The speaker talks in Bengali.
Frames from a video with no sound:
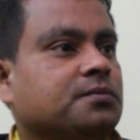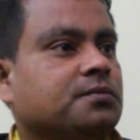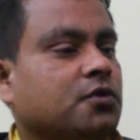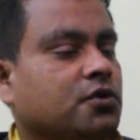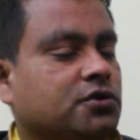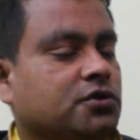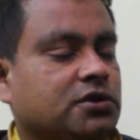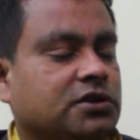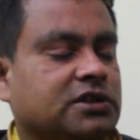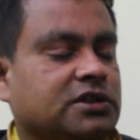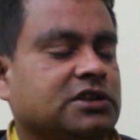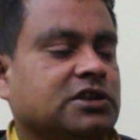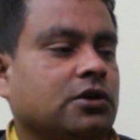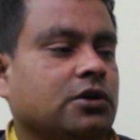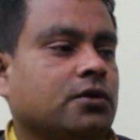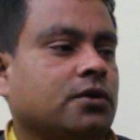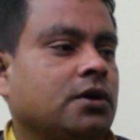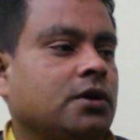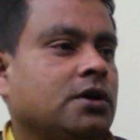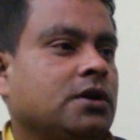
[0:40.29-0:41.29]
পরিচিত ছিল
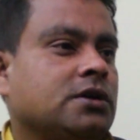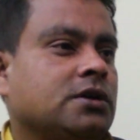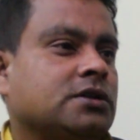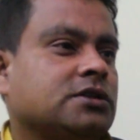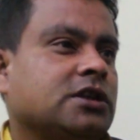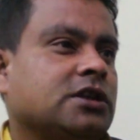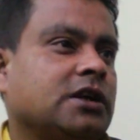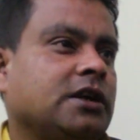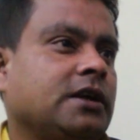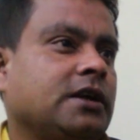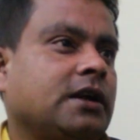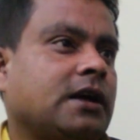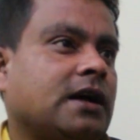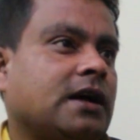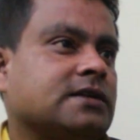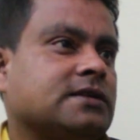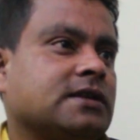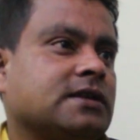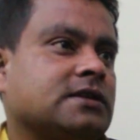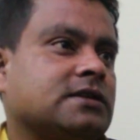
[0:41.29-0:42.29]
সেই
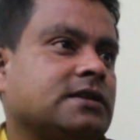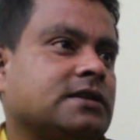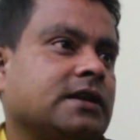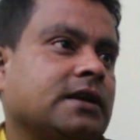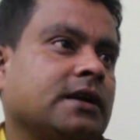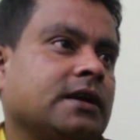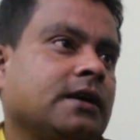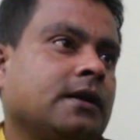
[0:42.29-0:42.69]
আস্তে আস্তে